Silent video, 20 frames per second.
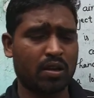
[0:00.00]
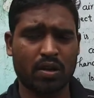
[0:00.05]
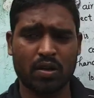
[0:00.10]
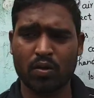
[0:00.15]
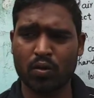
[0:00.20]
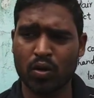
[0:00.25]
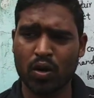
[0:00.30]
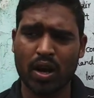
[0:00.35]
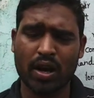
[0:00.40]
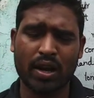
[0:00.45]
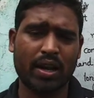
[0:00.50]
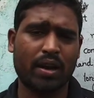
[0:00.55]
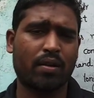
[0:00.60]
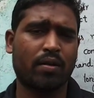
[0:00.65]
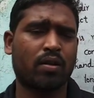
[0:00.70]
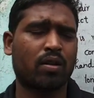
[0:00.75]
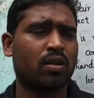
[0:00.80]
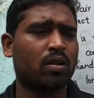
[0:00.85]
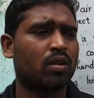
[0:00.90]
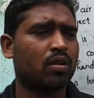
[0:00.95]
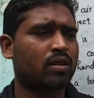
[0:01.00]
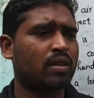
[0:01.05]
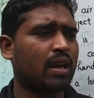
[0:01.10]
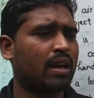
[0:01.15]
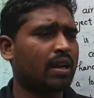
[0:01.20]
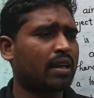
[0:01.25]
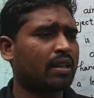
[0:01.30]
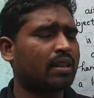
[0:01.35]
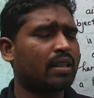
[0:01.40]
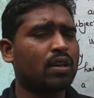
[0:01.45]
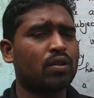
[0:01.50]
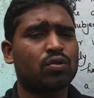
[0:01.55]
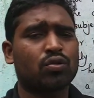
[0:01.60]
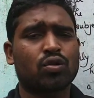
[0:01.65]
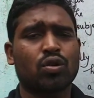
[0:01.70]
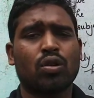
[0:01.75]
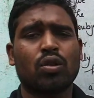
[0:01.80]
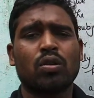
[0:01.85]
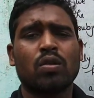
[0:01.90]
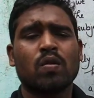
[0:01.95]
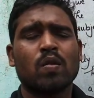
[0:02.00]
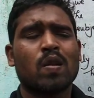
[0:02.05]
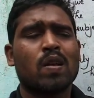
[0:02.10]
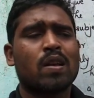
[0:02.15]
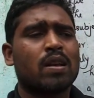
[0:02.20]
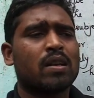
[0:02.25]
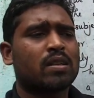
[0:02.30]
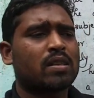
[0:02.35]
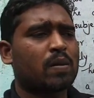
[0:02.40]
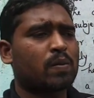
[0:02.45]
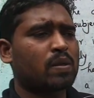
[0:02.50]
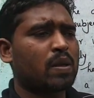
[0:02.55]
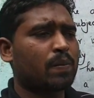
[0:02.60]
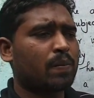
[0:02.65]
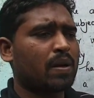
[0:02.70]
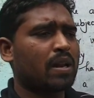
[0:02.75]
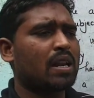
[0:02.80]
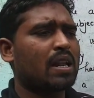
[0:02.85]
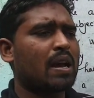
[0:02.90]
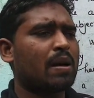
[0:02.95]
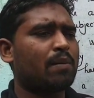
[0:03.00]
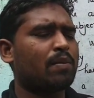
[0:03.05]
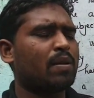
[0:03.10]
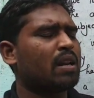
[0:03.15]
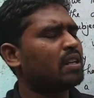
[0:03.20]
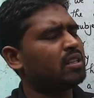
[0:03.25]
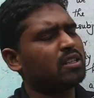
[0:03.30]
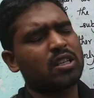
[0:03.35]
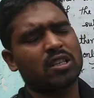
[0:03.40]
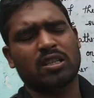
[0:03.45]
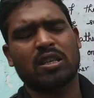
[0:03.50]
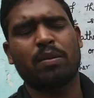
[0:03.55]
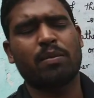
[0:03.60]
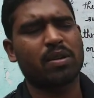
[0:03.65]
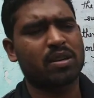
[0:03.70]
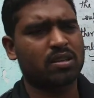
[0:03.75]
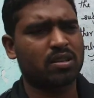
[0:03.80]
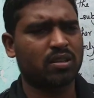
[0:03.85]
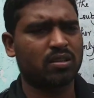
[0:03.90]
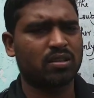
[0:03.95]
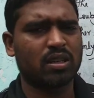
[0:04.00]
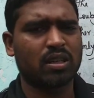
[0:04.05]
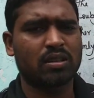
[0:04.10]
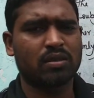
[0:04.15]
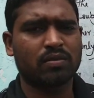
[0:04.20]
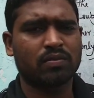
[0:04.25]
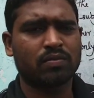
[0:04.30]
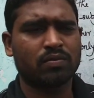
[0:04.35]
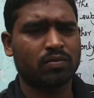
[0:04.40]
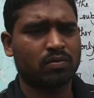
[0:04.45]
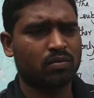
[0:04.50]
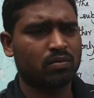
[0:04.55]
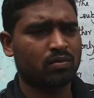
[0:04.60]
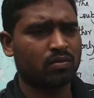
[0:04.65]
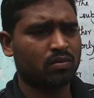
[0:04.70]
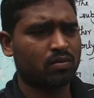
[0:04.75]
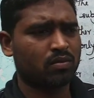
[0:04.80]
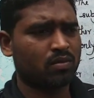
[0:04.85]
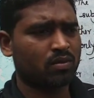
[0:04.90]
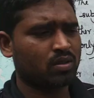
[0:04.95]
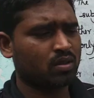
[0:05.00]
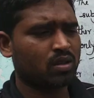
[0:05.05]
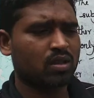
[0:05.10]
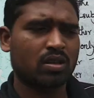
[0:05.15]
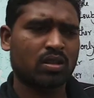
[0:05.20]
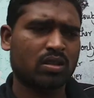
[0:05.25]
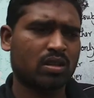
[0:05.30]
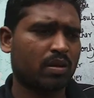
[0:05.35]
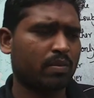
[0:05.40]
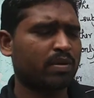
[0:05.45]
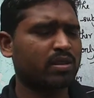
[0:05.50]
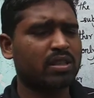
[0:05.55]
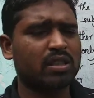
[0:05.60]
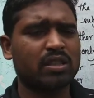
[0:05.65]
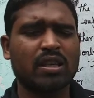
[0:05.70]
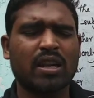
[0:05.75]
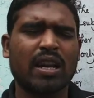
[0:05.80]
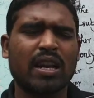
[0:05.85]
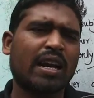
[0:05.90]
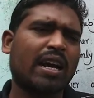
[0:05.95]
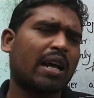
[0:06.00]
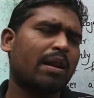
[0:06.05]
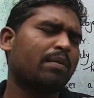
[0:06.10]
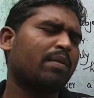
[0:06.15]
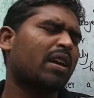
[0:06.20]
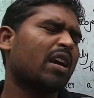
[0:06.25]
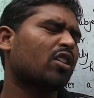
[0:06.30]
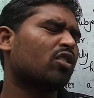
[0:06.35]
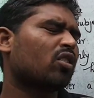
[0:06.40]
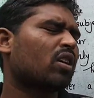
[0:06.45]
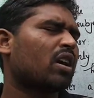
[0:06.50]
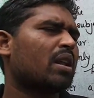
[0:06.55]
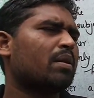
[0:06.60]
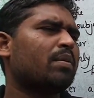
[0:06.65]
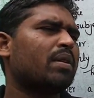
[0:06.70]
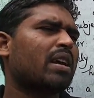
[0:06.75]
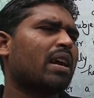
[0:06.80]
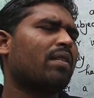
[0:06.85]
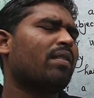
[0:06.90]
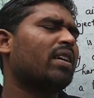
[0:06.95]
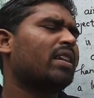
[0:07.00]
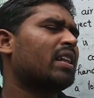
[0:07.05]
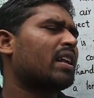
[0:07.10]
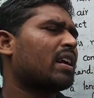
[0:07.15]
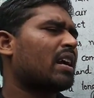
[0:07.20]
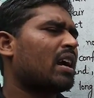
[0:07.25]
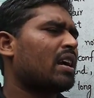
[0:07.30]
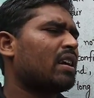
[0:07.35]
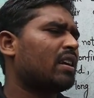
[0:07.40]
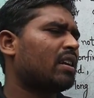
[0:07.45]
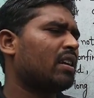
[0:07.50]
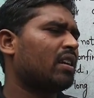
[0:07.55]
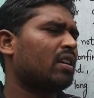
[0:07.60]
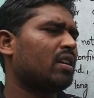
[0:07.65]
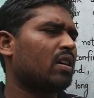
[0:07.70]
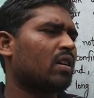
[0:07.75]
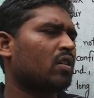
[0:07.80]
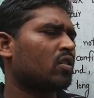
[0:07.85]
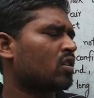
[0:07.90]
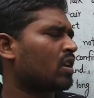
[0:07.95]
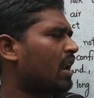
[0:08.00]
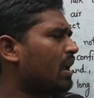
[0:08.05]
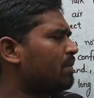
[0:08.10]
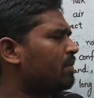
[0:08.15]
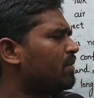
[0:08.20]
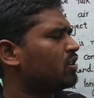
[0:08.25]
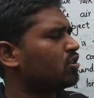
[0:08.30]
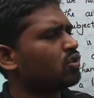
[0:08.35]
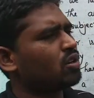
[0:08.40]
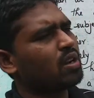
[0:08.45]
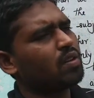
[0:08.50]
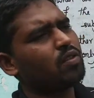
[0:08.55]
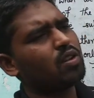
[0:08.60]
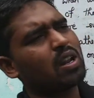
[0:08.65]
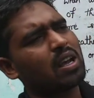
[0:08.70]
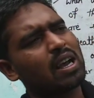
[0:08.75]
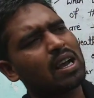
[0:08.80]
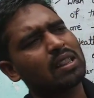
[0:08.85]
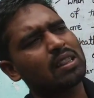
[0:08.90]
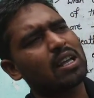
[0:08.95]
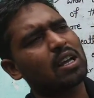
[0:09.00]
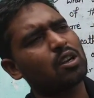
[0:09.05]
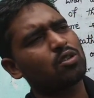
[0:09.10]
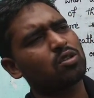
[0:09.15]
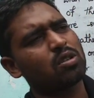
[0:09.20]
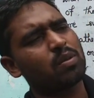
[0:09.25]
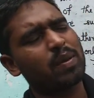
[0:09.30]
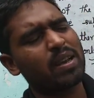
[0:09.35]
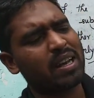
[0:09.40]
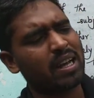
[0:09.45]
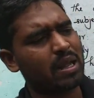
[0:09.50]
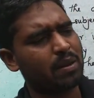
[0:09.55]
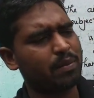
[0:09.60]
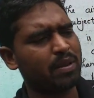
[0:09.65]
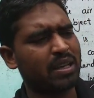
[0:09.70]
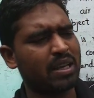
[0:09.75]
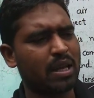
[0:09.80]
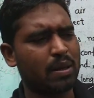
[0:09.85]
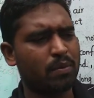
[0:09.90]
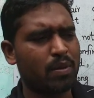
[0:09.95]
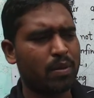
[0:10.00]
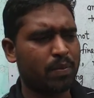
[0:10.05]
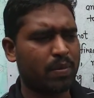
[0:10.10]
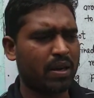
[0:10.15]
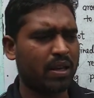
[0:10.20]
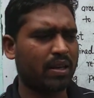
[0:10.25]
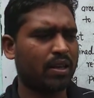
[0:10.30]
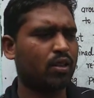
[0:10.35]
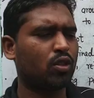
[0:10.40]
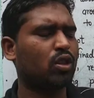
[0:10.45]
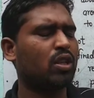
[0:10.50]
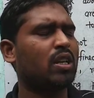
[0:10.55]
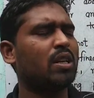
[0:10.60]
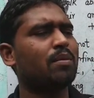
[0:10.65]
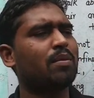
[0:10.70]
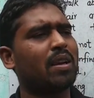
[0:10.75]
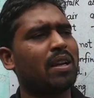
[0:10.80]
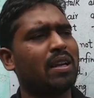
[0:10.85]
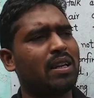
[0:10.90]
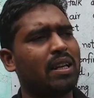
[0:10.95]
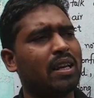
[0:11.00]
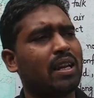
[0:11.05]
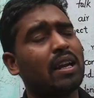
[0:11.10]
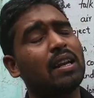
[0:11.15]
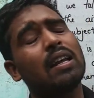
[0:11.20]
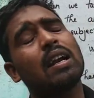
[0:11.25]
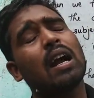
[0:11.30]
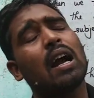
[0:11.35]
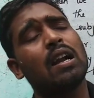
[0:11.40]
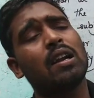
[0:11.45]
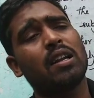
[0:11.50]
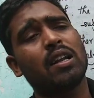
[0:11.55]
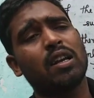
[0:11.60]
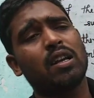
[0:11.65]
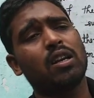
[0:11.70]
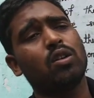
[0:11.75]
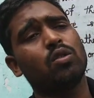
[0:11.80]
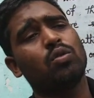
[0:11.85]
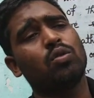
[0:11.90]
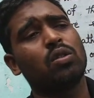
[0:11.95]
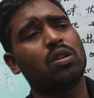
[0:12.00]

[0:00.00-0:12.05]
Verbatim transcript: वो आ गया हो क्या कहते हैं उसको सबसे पहले आप ले लीजिए समर सीजन समर सीजन है गर्मी है तो गर्मी का वेदर कंटिन्यू क्लाइमेट जो है वो लगातार उस समय गर्मी ही गर्मी पड़ेगी तीन महीने के लिए कंटिन्यू